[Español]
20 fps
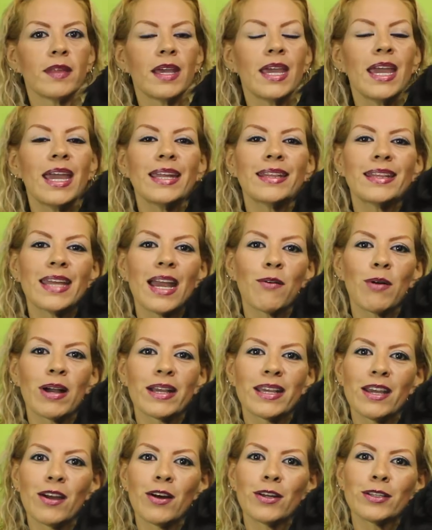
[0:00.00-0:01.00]
Y tengo
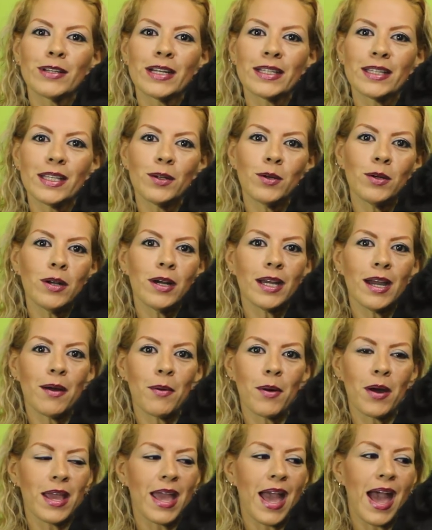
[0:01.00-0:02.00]
aquí otro artículo que
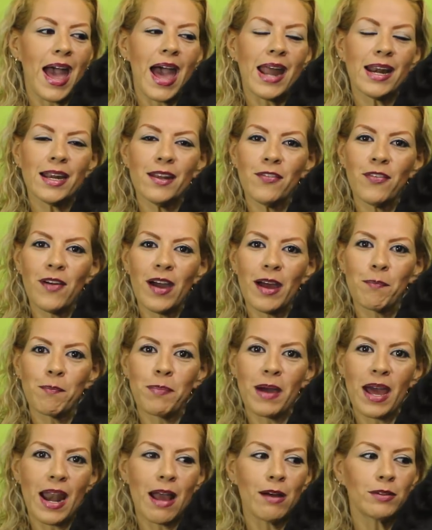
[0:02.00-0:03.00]
voy a rifar
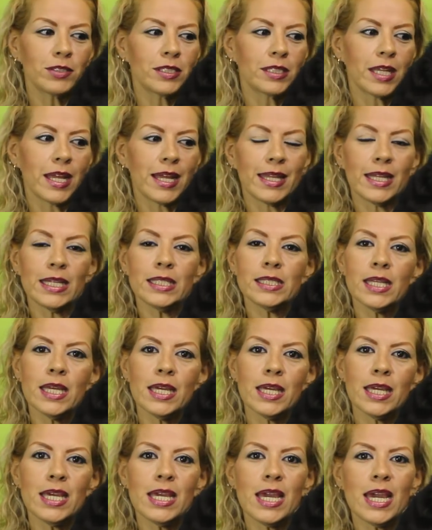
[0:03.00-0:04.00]
para ustedes
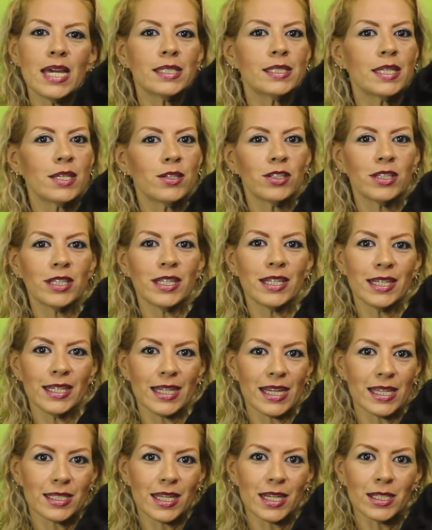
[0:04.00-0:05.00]
y este no tienen
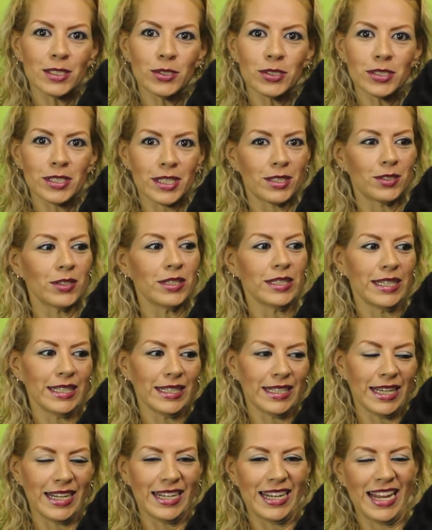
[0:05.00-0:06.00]
que estar suscritos en
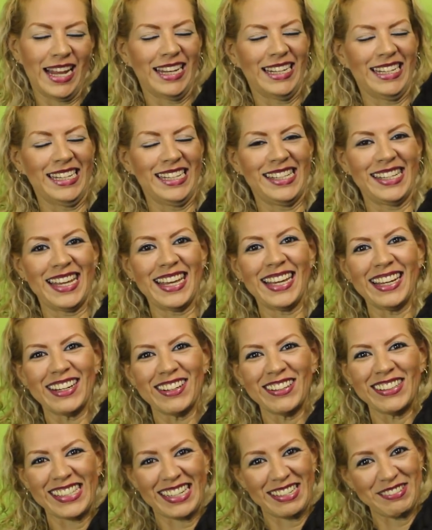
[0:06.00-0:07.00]
el canal ni
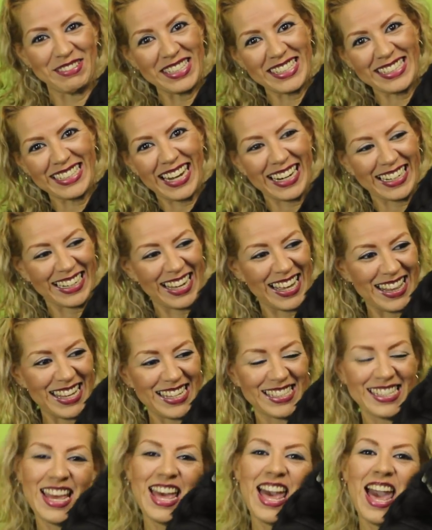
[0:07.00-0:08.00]
seguirnos en nuestras
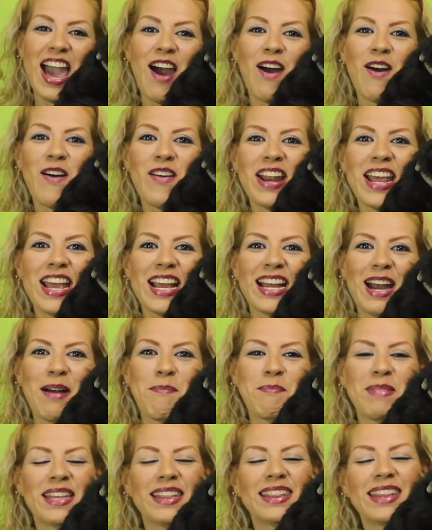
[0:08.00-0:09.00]
redes.
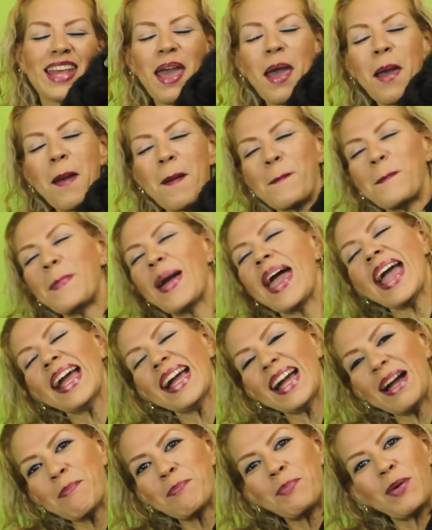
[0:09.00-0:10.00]
Únicamente
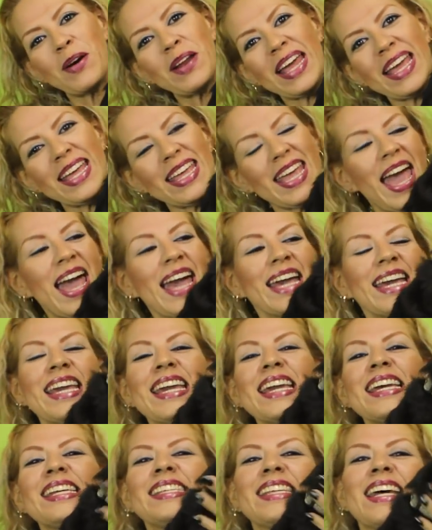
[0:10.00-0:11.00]
vengan por ella
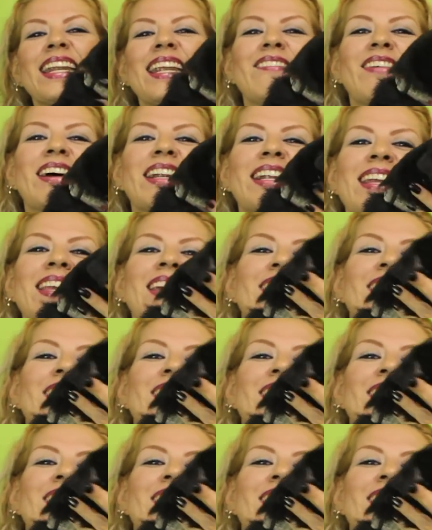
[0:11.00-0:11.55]
y se la van a